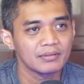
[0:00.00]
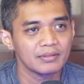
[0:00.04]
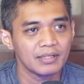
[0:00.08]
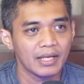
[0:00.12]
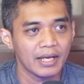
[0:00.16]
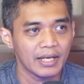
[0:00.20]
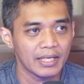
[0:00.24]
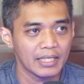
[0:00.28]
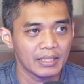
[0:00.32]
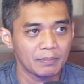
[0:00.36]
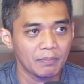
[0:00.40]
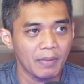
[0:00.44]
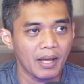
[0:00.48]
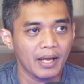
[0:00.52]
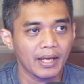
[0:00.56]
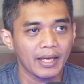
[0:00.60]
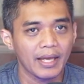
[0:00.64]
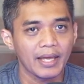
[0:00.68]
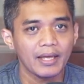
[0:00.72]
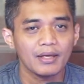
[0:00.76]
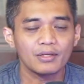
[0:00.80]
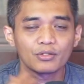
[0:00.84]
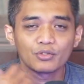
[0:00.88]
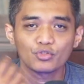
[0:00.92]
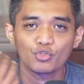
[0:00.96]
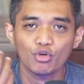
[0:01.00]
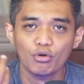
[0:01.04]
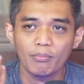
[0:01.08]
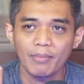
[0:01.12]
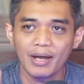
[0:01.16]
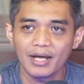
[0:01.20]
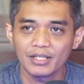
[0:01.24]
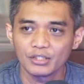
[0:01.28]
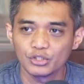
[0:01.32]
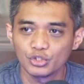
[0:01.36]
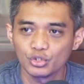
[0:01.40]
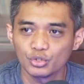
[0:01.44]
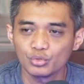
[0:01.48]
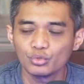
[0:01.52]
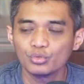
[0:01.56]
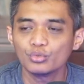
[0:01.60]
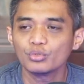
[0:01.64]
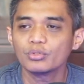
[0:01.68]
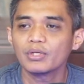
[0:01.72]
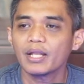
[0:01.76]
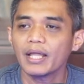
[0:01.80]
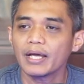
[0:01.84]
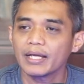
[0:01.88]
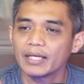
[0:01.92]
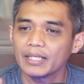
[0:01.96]
lagi dipakai untuk
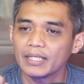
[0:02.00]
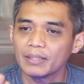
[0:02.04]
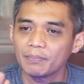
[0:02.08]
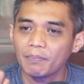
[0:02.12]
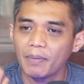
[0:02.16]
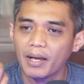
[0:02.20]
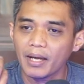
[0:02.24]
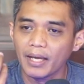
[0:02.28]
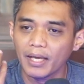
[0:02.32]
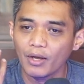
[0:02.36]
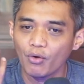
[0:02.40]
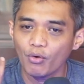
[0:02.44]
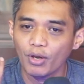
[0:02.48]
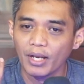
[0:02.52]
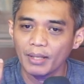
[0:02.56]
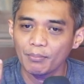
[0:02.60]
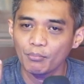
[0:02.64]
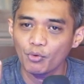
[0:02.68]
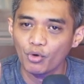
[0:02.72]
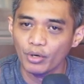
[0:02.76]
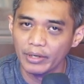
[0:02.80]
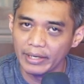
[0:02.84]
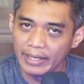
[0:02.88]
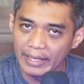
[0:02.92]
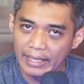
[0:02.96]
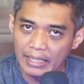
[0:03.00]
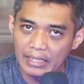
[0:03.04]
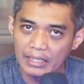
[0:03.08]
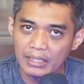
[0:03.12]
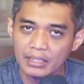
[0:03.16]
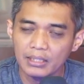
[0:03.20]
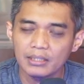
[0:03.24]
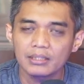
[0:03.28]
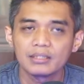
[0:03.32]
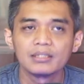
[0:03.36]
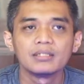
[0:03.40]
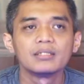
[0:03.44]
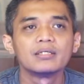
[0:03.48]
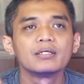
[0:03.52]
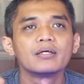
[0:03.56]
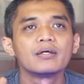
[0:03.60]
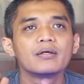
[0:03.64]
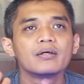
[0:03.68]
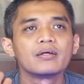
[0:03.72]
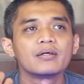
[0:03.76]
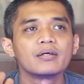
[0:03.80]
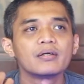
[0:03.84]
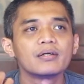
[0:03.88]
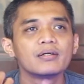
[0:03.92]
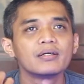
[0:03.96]
baju, lagi dipakai oleh model,
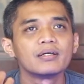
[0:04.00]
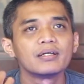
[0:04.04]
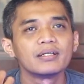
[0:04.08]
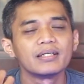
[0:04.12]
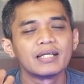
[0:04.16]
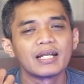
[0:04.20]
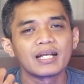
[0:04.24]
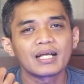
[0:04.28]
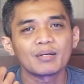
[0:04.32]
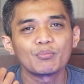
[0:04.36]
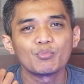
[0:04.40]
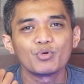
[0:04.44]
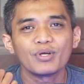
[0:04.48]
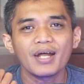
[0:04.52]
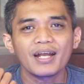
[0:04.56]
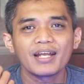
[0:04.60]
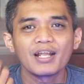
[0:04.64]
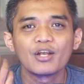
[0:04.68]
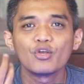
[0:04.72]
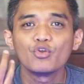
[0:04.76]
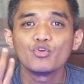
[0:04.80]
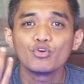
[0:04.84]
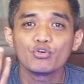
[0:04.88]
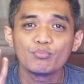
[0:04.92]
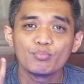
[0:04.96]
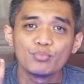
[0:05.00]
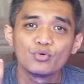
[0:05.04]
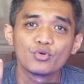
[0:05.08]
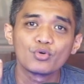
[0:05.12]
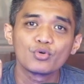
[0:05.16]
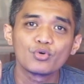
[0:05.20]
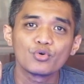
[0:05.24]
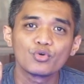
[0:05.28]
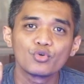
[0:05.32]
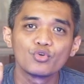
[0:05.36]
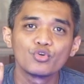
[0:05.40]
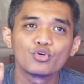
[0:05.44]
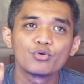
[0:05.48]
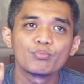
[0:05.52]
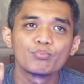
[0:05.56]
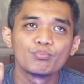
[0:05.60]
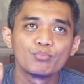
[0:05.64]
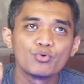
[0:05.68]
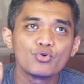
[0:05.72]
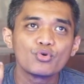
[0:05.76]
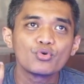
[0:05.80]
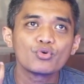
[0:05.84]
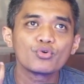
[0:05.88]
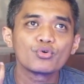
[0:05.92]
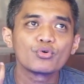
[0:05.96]
dan kemudian ada lookbook.
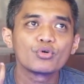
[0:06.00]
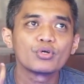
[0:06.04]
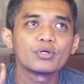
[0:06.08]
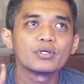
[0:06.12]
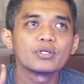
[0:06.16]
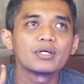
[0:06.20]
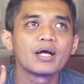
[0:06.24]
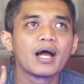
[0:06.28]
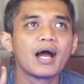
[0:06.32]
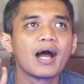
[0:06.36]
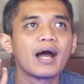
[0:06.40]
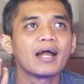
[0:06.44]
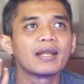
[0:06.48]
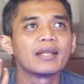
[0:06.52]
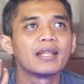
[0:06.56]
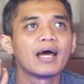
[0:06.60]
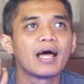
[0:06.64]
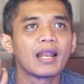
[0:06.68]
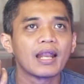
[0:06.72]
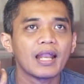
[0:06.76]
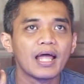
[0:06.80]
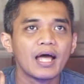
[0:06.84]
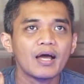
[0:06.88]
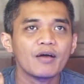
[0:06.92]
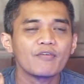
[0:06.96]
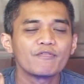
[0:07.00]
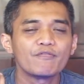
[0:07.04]
Lookbook adalah